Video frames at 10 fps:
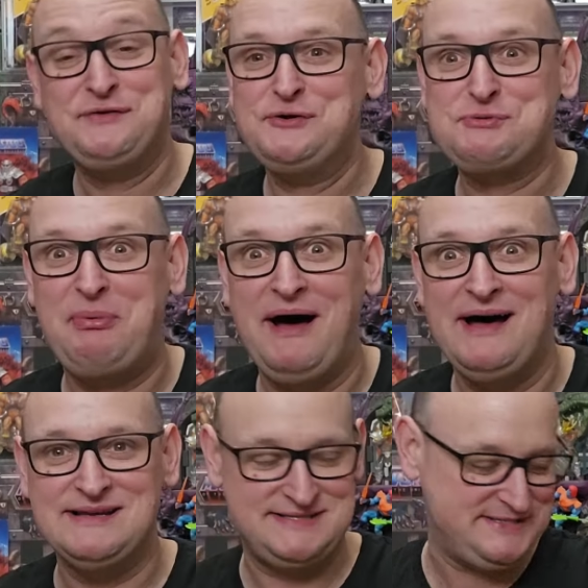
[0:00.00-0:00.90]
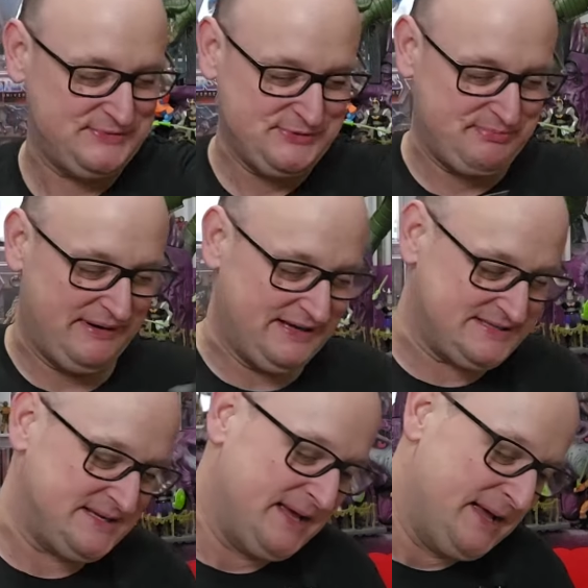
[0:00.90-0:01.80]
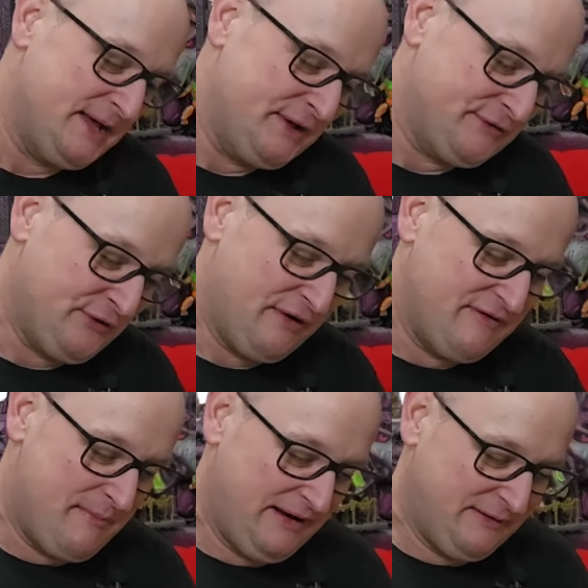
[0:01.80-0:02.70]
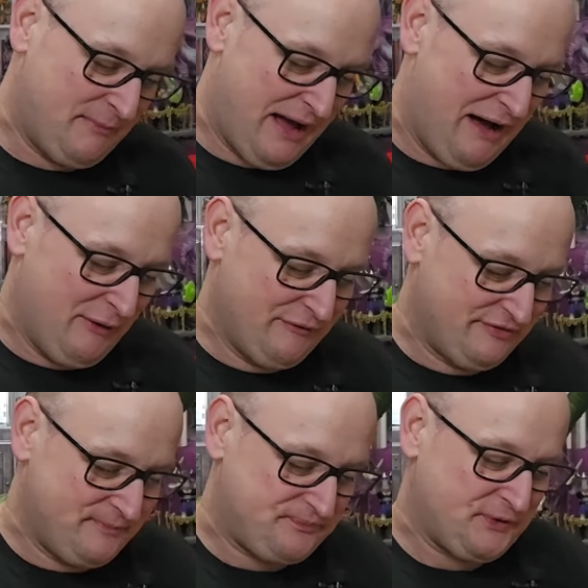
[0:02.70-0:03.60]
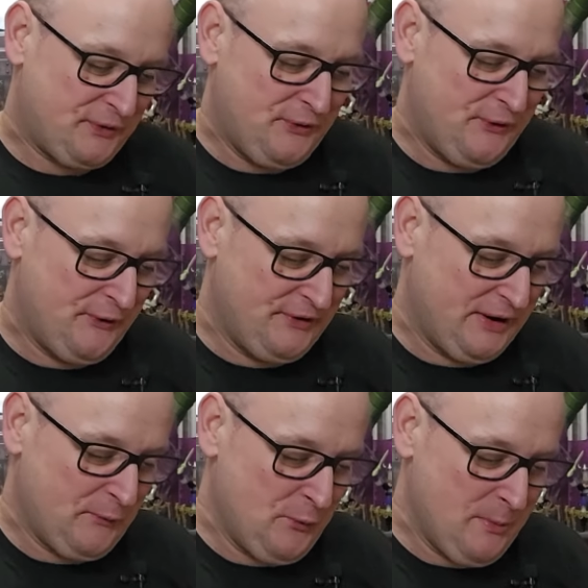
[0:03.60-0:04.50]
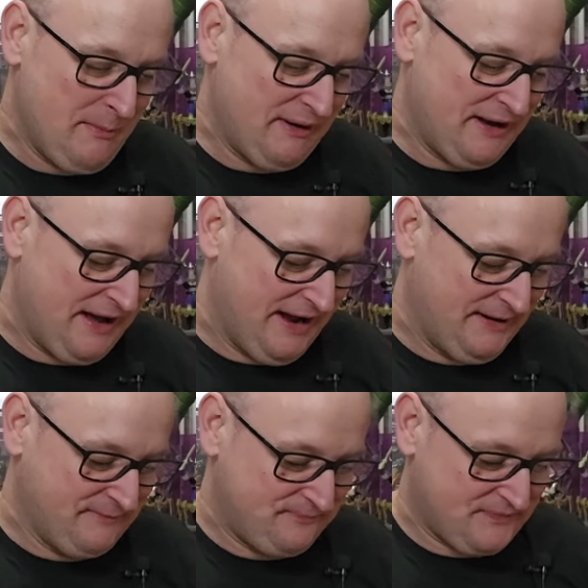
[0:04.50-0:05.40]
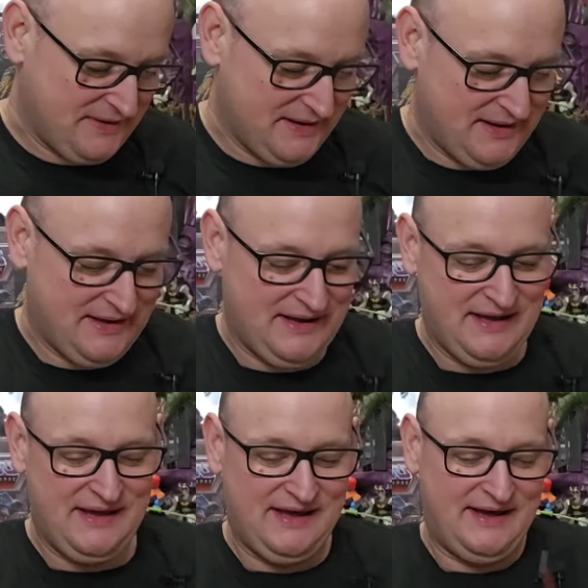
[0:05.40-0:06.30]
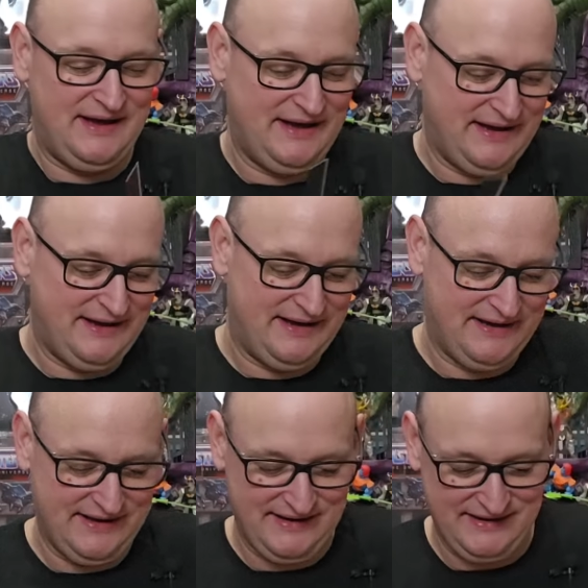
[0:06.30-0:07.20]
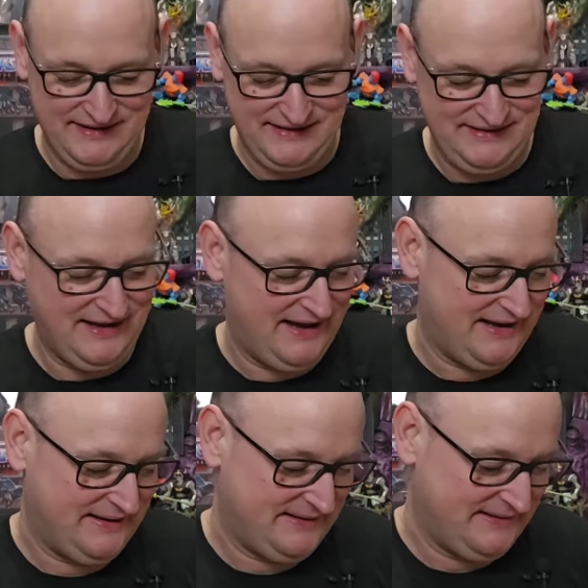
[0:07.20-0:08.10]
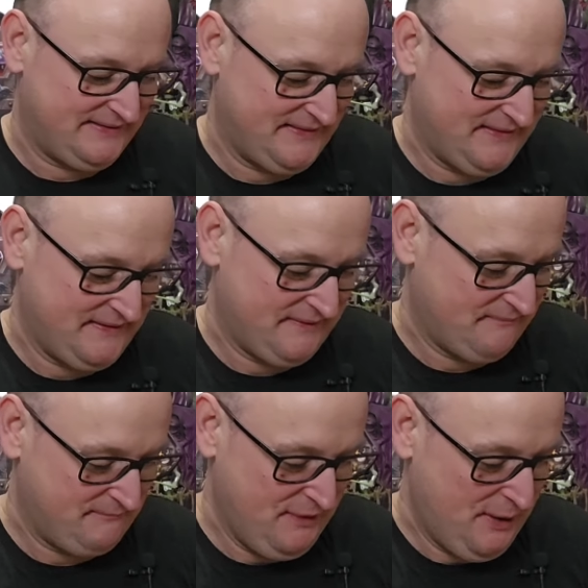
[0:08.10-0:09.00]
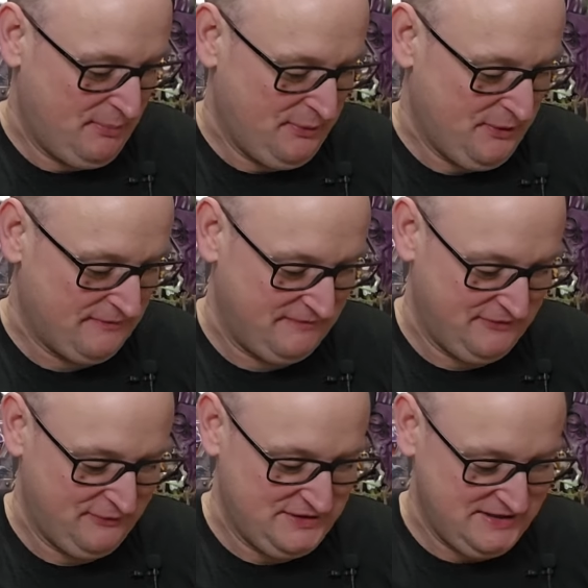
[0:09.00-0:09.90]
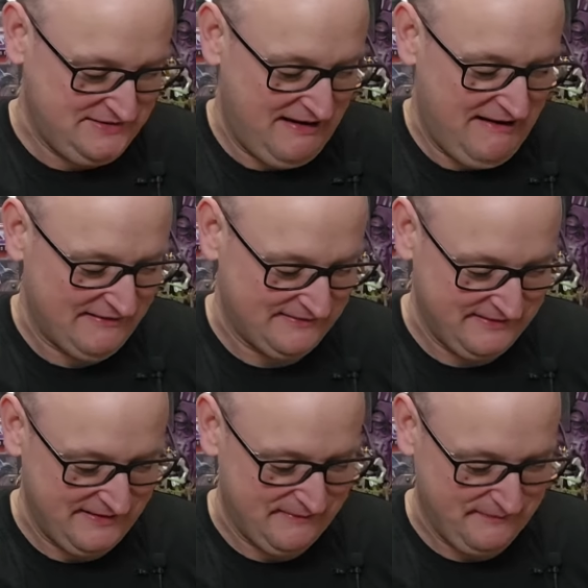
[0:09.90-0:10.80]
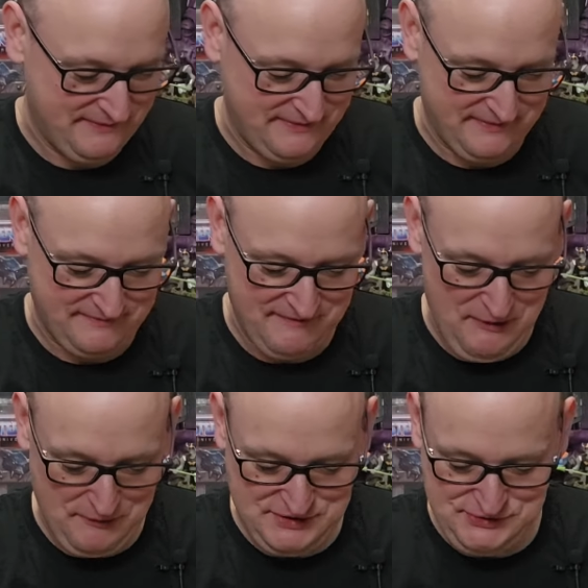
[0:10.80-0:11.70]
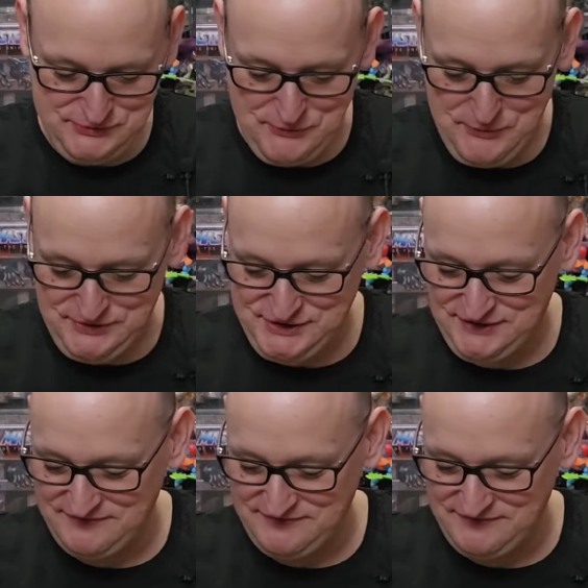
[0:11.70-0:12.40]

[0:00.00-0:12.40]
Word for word: das ist nur Spaß, das ist nur Spaß. So, wir machen das mal auf und dann gucken wir mal da rein. Ah, ja. Ja, Björn, was soll ich sagen? Äh, Wäre doch nicht nötig